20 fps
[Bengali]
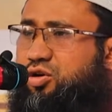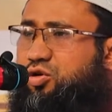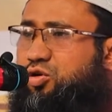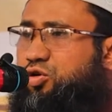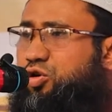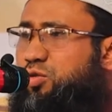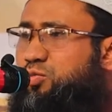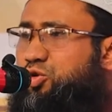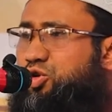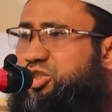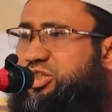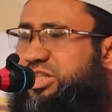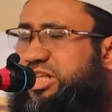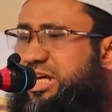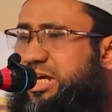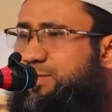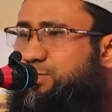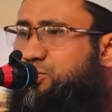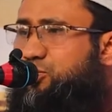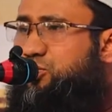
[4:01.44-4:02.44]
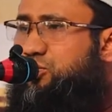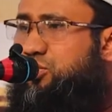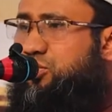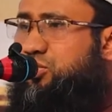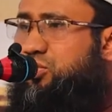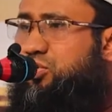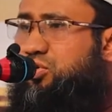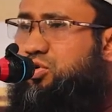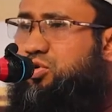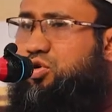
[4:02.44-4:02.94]
কোনো মুসলিম
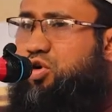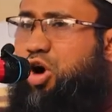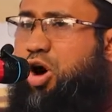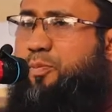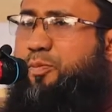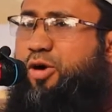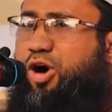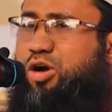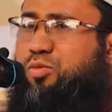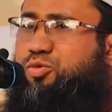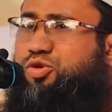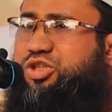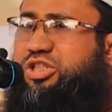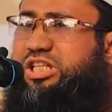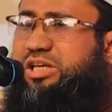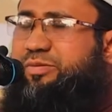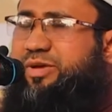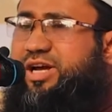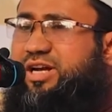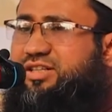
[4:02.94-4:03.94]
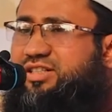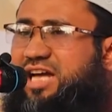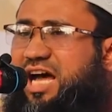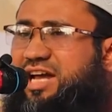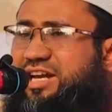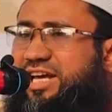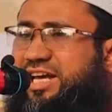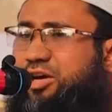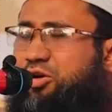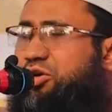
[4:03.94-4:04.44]
অপর মুসলিমের
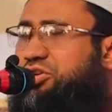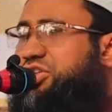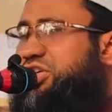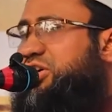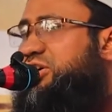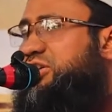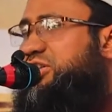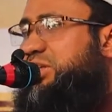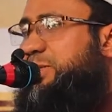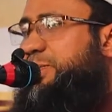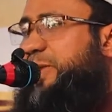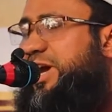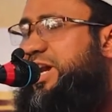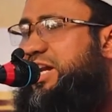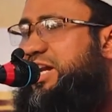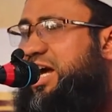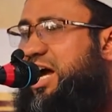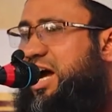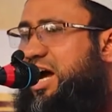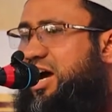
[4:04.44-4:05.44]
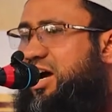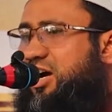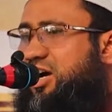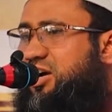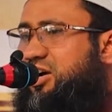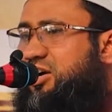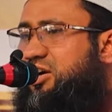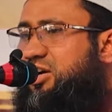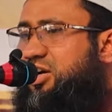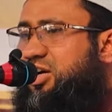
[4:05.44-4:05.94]
জানের ক্ষতি করতে পারে না
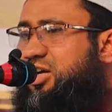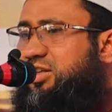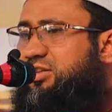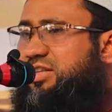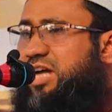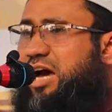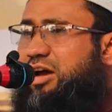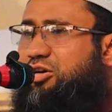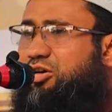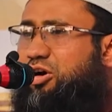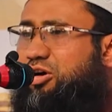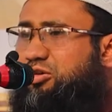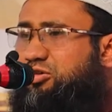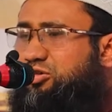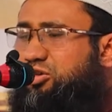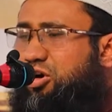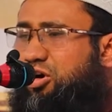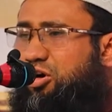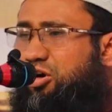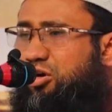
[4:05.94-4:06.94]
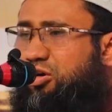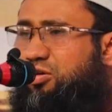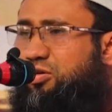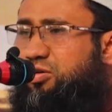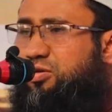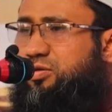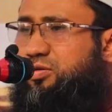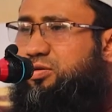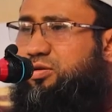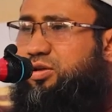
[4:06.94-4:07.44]
তার রক্ত
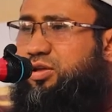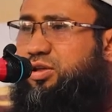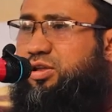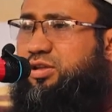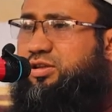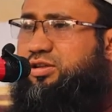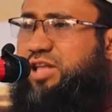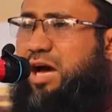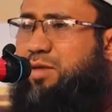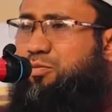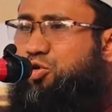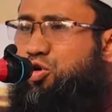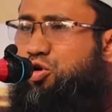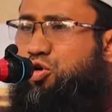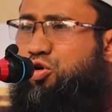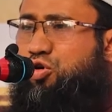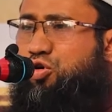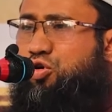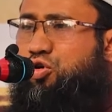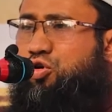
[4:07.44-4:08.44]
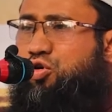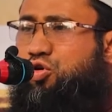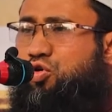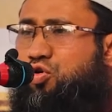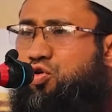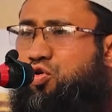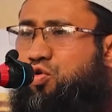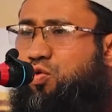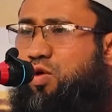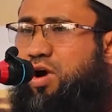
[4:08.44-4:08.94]
দামুহু
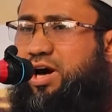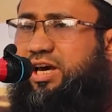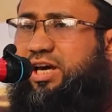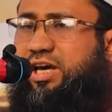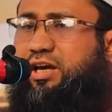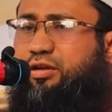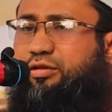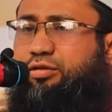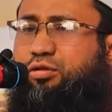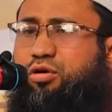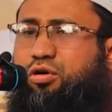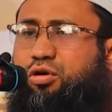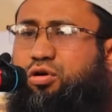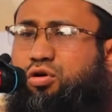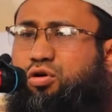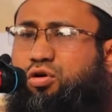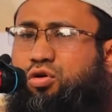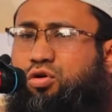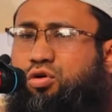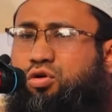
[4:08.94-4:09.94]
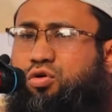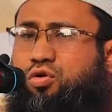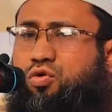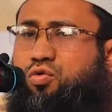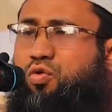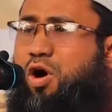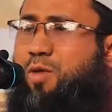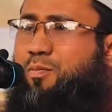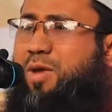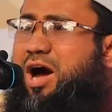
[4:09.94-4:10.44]
ওয়া ইরদুহু
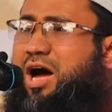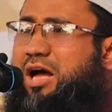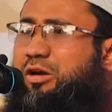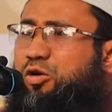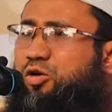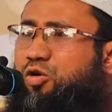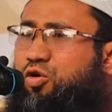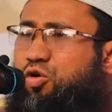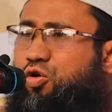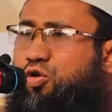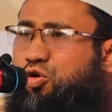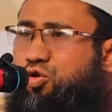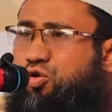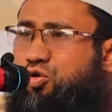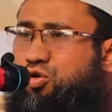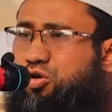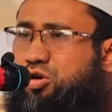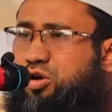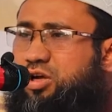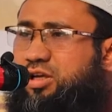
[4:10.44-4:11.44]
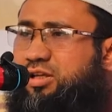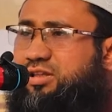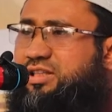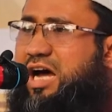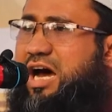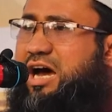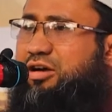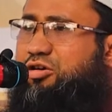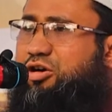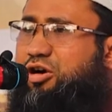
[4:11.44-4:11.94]
ওয়া মালুহু
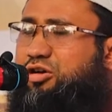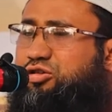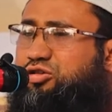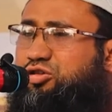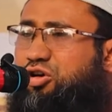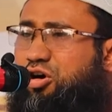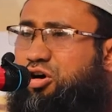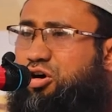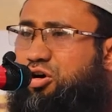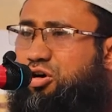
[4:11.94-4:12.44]
তার রক্ত